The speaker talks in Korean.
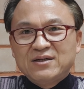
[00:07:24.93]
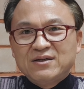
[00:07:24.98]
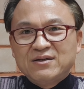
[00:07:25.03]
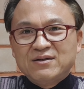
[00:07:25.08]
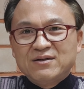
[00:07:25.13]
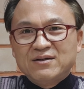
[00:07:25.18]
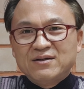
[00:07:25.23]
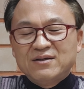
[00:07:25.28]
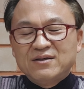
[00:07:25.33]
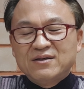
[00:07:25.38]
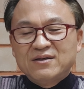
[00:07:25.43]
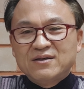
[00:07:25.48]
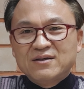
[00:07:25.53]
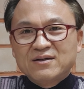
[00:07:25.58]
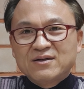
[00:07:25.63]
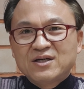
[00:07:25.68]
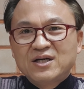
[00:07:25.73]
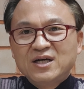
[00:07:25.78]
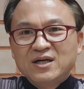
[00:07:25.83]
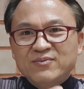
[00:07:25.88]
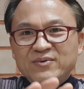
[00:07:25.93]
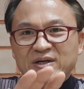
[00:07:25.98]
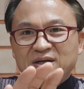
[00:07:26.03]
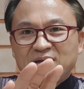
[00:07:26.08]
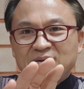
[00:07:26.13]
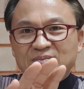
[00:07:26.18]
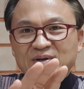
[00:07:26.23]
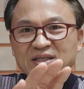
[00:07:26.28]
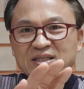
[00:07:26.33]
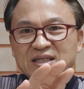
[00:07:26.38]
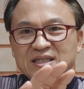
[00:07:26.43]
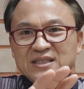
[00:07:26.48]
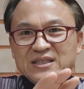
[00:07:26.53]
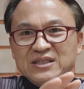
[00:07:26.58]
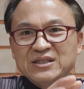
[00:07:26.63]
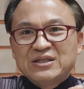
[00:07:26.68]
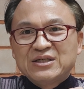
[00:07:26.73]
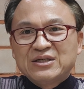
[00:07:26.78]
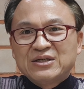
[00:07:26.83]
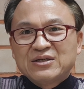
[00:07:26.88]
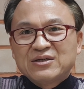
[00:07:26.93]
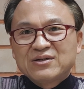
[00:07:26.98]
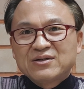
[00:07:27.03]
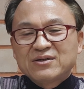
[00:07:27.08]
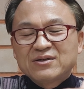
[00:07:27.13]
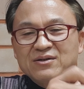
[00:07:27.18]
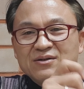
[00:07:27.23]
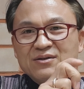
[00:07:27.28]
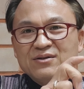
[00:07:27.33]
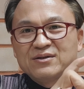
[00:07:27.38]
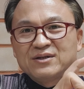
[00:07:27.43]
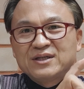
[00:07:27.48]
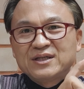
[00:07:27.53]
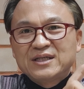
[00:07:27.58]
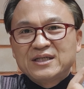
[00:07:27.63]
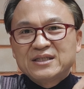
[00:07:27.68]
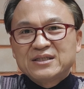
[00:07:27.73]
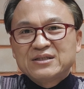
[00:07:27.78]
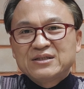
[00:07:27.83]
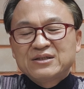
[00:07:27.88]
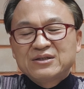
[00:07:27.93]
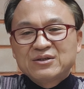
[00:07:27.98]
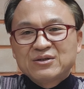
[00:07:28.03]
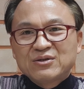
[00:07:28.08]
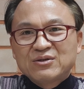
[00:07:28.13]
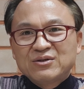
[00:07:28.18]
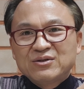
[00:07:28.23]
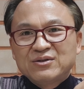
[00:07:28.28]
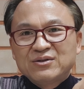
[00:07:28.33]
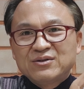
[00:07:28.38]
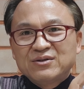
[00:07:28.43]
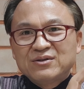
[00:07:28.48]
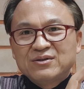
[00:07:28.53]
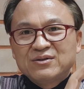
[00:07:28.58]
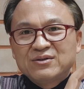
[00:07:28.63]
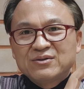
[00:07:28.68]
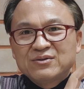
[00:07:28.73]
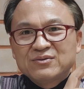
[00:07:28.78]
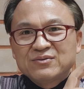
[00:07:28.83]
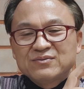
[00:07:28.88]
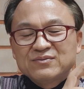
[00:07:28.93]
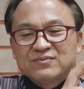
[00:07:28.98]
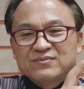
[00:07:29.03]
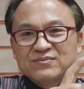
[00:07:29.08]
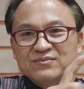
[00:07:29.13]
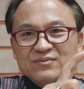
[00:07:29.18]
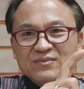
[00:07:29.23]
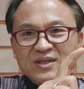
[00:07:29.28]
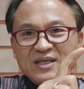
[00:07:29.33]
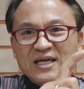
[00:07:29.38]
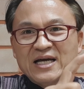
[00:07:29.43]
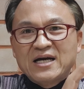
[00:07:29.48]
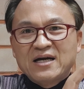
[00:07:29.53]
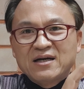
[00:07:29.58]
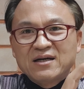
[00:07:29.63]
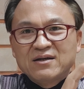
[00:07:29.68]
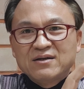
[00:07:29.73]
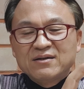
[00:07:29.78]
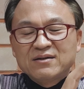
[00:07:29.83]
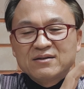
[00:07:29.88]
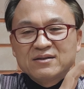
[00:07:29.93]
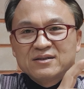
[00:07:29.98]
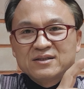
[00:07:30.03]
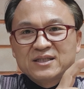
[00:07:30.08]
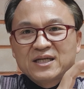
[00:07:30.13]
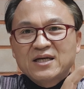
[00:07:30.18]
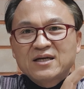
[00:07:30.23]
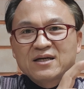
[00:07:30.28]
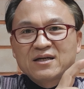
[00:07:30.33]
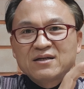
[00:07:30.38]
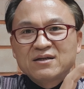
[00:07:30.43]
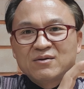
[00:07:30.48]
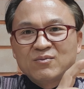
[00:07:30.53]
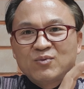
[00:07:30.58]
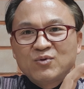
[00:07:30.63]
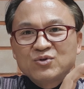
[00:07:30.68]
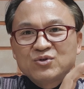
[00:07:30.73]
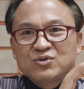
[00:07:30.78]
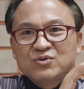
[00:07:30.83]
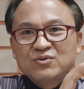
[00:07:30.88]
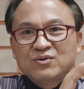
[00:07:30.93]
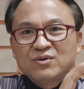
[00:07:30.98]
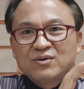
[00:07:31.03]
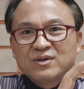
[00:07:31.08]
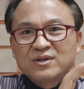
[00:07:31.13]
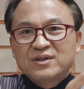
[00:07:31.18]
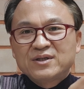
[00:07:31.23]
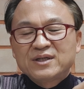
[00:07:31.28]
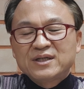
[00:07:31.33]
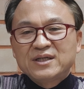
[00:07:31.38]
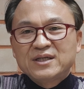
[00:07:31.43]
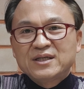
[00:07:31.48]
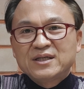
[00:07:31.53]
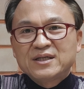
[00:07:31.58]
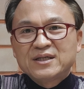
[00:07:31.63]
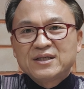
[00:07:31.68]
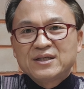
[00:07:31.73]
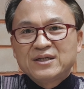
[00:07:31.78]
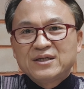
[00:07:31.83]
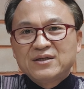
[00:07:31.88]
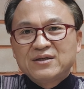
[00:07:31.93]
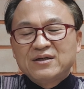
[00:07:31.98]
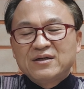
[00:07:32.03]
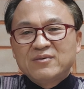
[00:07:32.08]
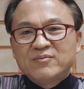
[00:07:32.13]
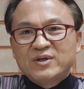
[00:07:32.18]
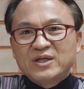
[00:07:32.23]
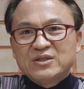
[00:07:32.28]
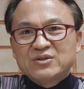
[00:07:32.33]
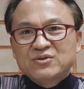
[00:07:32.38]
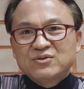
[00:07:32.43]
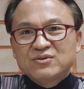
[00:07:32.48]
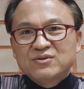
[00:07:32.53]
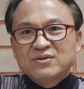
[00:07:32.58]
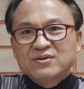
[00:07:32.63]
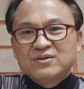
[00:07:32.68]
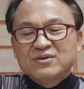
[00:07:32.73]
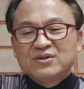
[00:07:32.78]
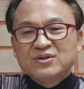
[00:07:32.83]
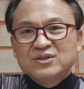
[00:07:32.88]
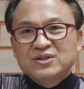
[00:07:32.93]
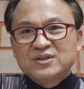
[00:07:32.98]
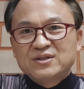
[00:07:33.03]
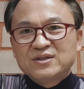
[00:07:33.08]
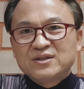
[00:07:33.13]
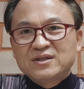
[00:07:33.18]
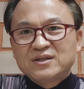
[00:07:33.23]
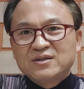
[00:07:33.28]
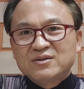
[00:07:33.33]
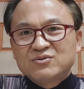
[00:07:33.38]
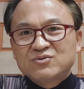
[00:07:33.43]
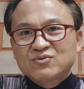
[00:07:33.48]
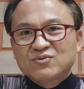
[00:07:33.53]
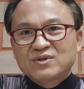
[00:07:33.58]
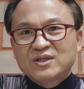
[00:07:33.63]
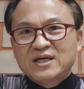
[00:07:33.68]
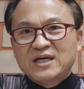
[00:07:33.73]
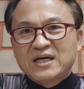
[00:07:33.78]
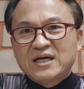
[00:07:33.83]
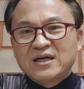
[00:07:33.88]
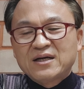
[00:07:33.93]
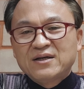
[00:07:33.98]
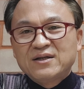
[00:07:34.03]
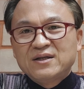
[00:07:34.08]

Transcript: 어, 컵에 받아서 거기에서 그 양 색깔을 보시고 거기에 맞춰서 드시는 게 좋다.